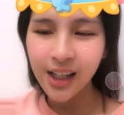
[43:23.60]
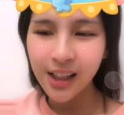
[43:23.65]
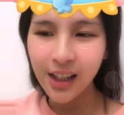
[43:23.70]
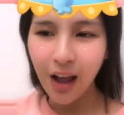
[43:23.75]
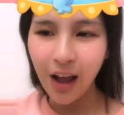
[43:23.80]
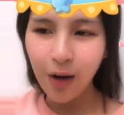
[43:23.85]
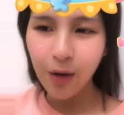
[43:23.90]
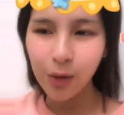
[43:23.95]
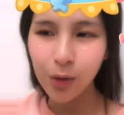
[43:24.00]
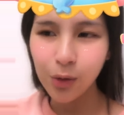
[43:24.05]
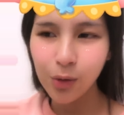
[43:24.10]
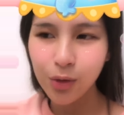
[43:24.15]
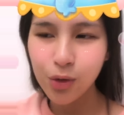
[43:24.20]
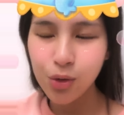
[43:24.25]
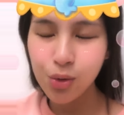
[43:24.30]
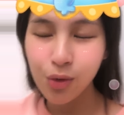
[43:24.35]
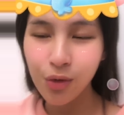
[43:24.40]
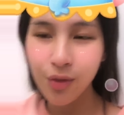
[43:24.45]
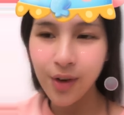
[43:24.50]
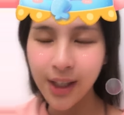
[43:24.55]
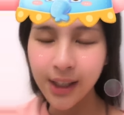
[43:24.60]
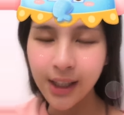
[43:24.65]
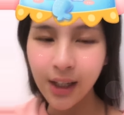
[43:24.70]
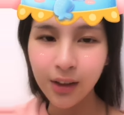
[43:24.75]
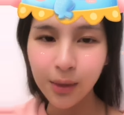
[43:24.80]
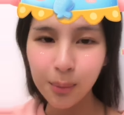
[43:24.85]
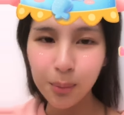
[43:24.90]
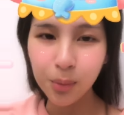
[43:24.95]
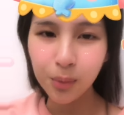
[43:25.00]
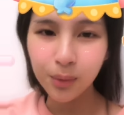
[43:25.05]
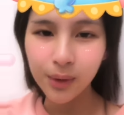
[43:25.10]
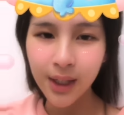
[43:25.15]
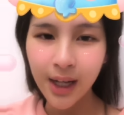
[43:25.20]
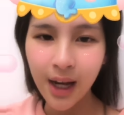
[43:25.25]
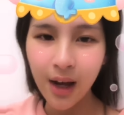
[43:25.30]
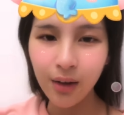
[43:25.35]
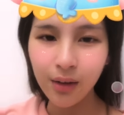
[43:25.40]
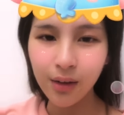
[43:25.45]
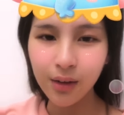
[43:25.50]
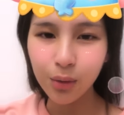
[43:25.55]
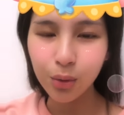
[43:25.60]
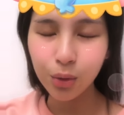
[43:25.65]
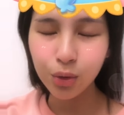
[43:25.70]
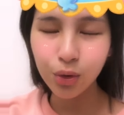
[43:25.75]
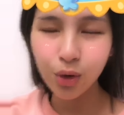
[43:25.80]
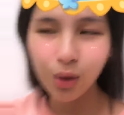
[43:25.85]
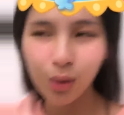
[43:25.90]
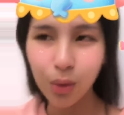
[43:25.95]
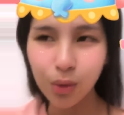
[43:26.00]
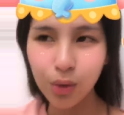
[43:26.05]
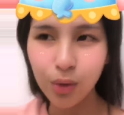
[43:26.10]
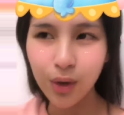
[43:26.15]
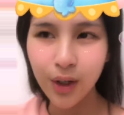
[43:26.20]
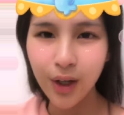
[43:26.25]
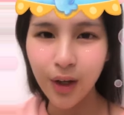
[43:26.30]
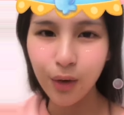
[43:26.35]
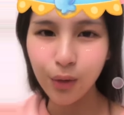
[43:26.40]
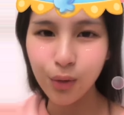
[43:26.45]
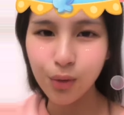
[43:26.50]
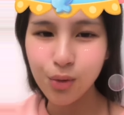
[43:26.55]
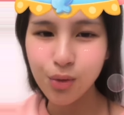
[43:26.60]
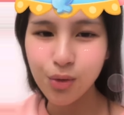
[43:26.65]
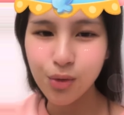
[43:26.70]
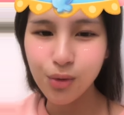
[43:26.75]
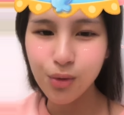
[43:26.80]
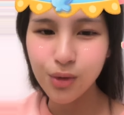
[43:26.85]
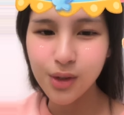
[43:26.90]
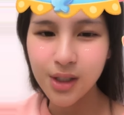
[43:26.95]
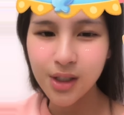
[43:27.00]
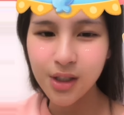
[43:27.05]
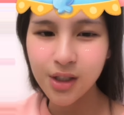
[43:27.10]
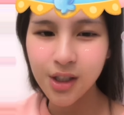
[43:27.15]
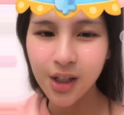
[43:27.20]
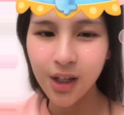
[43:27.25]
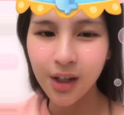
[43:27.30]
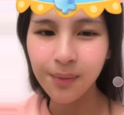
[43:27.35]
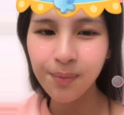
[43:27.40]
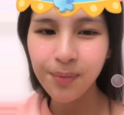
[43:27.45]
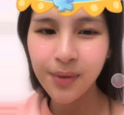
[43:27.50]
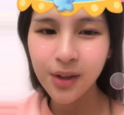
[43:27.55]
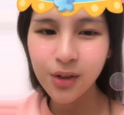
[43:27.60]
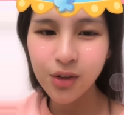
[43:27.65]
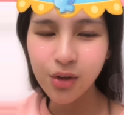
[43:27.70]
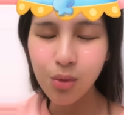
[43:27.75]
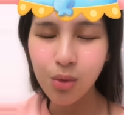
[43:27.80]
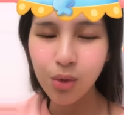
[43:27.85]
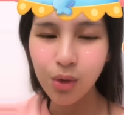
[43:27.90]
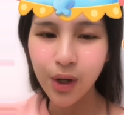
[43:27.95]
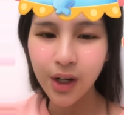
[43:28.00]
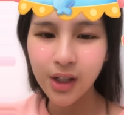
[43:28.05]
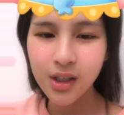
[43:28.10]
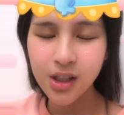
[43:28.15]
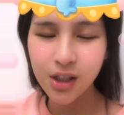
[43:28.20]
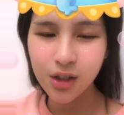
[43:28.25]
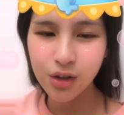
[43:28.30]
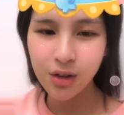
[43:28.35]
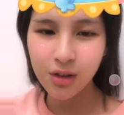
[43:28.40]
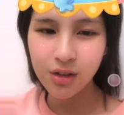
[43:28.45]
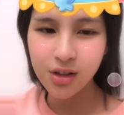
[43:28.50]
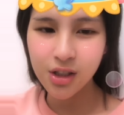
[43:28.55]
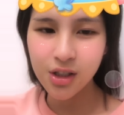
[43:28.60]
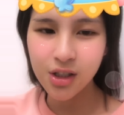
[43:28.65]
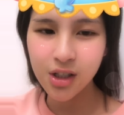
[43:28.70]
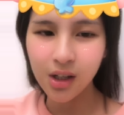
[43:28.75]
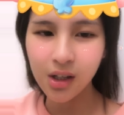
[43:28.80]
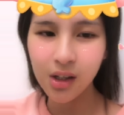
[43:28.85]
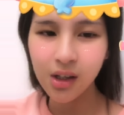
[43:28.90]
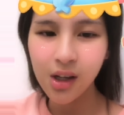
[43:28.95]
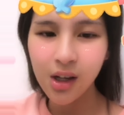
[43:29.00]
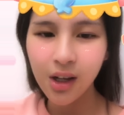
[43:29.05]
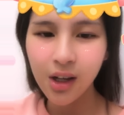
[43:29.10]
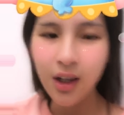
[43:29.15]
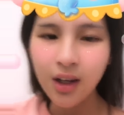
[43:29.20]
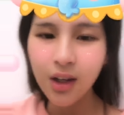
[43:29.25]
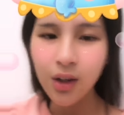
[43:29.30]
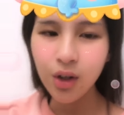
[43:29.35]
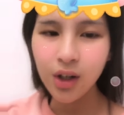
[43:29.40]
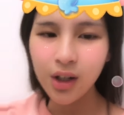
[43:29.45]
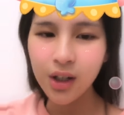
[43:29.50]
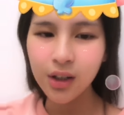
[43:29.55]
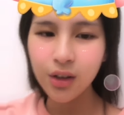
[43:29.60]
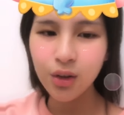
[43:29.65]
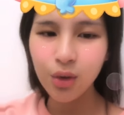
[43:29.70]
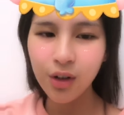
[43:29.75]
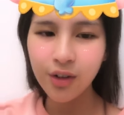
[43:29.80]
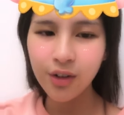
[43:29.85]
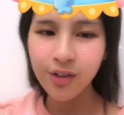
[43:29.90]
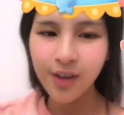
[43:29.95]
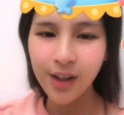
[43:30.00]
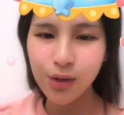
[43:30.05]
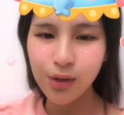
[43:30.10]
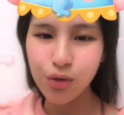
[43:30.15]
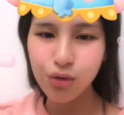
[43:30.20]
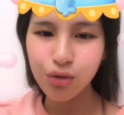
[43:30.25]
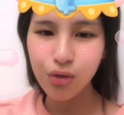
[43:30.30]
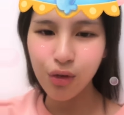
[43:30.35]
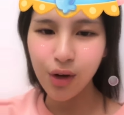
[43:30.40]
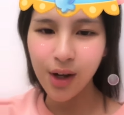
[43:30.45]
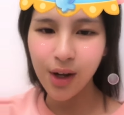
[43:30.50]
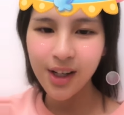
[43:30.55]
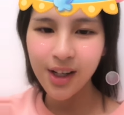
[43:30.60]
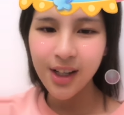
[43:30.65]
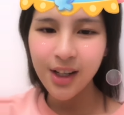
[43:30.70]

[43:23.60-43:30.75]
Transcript: 然后除非到你不跳了，我所以，我都可以允许你这些，就我会接受这些，因为人都会犯错。